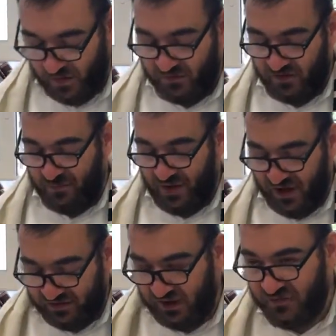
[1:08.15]

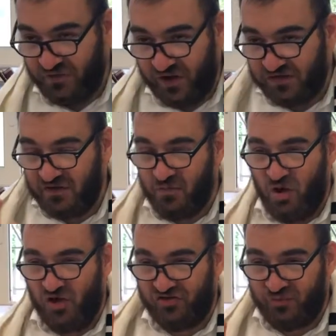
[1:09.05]
Shabbat les fêtes, ils
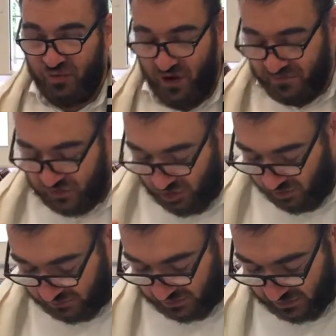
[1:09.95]
mangent, ils boivent, ils dorment.